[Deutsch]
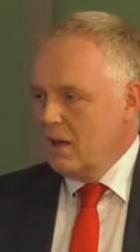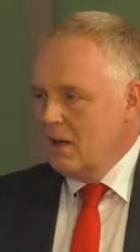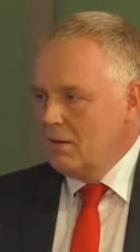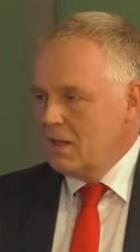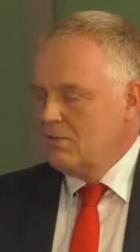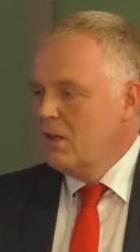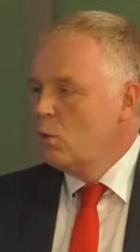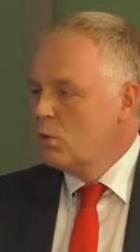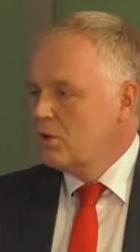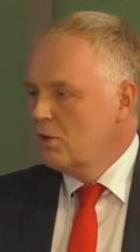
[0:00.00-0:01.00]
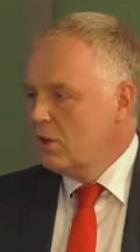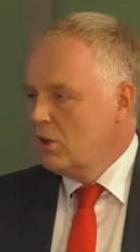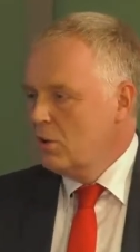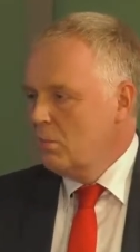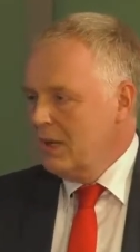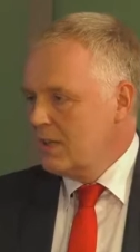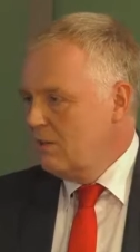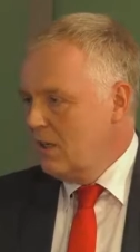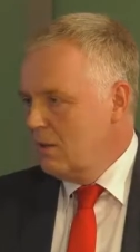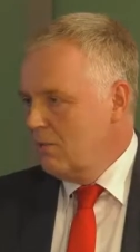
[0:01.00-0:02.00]
äh, dass wir Lotse durch die komplexe
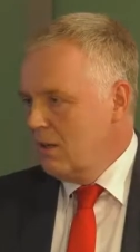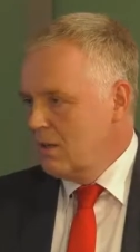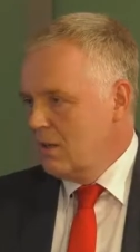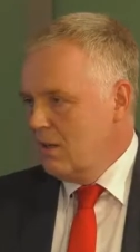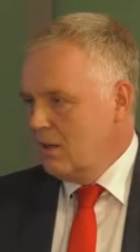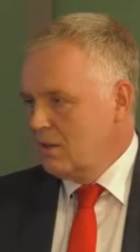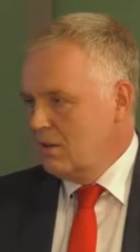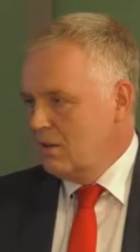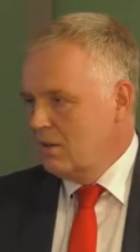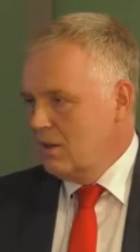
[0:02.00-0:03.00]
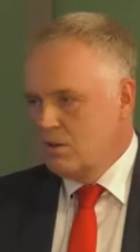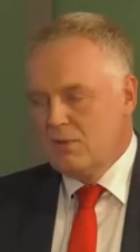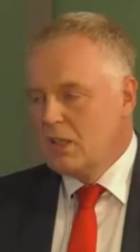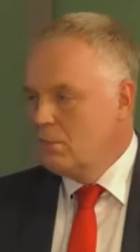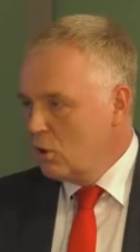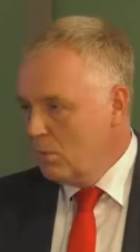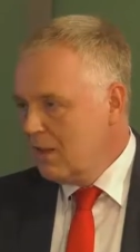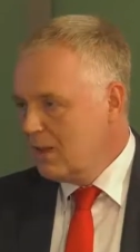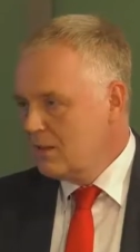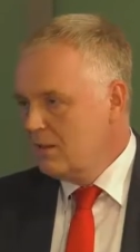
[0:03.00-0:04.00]
Welt der Finanzanlagen sind. Denn es wird immer
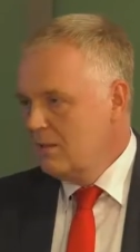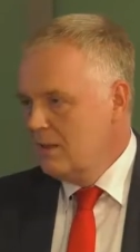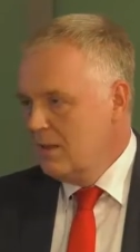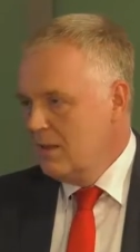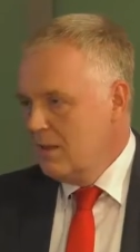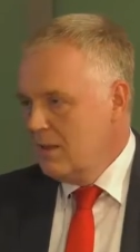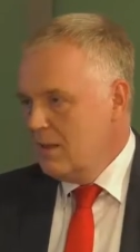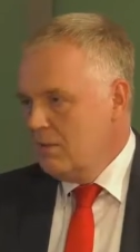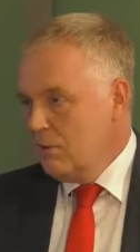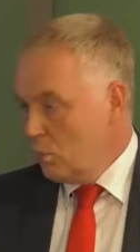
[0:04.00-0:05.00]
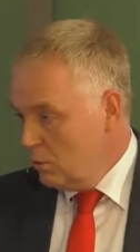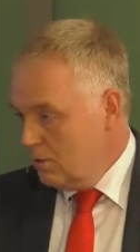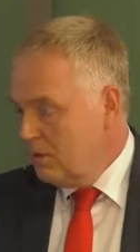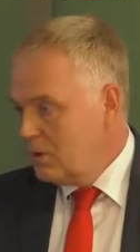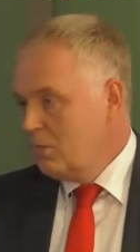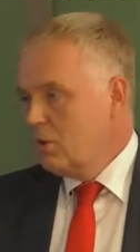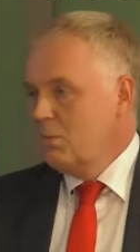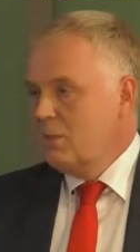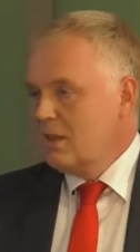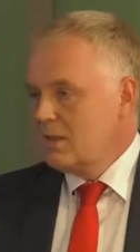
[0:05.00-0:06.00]
komplexer, für den Kunden wird es immer
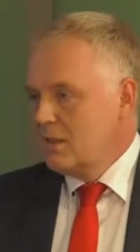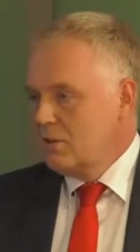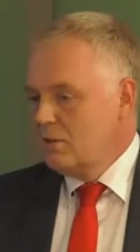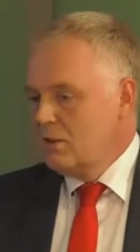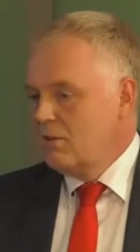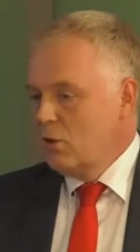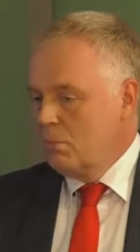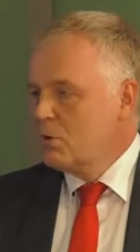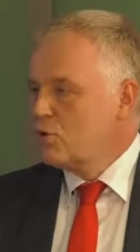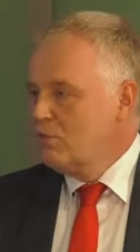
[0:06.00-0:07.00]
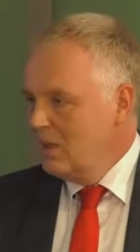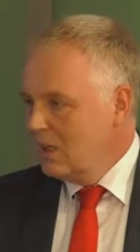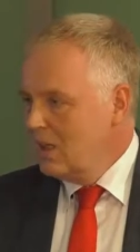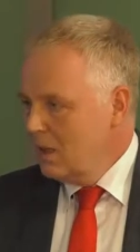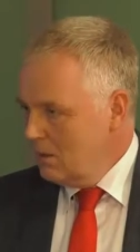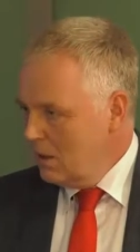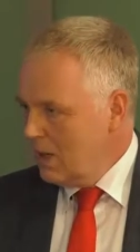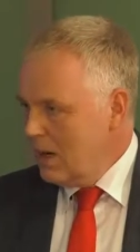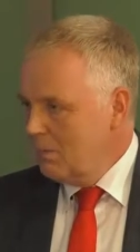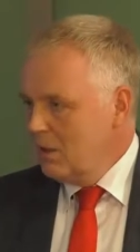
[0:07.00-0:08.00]
komplexer und es wird auch immer schwieriger in den
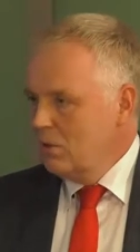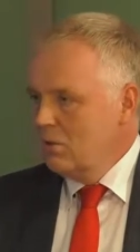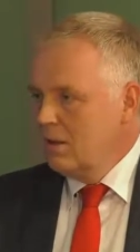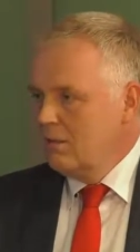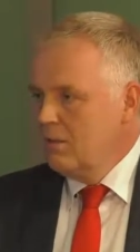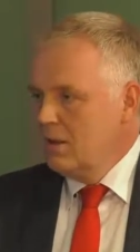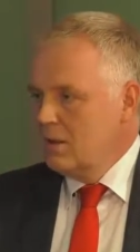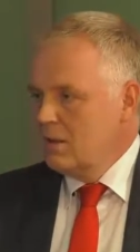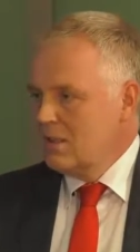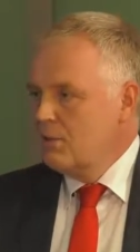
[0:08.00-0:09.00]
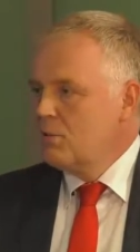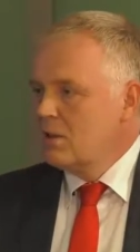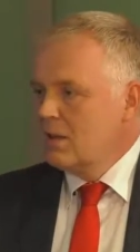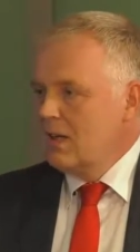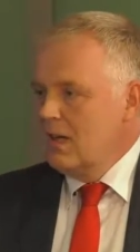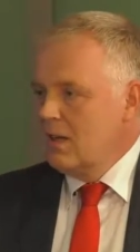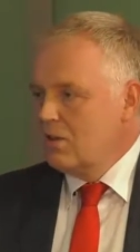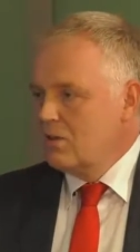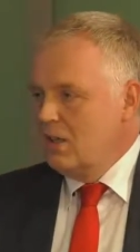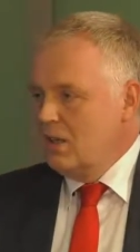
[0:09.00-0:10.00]
Rahmenbedingungen, sinnvoll sein Geld
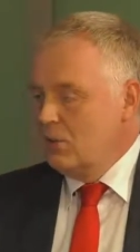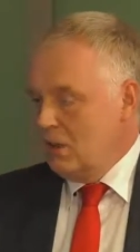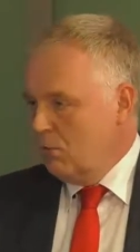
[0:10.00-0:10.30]
anzulegen. Und